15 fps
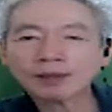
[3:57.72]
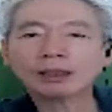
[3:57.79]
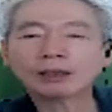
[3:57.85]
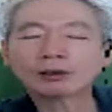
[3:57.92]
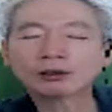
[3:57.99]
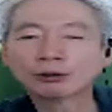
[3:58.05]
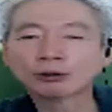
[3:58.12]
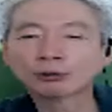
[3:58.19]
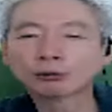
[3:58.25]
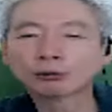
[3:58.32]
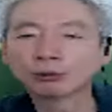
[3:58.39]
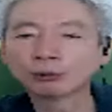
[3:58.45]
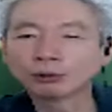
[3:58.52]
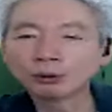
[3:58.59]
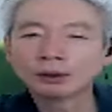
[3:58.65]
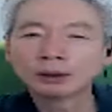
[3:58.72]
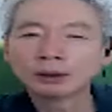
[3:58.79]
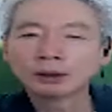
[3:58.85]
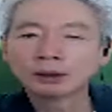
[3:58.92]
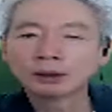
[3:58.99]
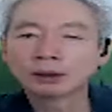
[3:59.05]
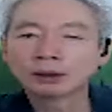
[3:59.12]
아, 그리고
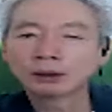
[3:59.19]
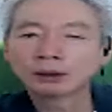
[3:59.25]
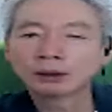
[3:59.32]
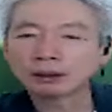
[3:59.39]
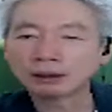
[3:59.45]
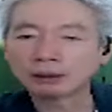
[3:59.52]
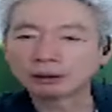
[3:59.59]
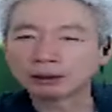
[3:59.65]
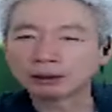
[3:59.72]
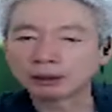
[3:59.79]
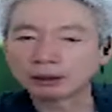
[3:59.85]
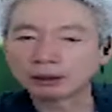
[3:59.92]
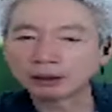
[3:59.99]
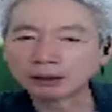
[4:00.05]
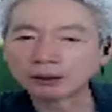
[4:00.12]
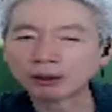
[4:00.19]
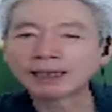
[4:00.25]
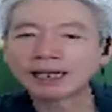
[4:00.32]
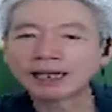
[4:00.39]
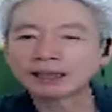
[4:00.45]
이, 이런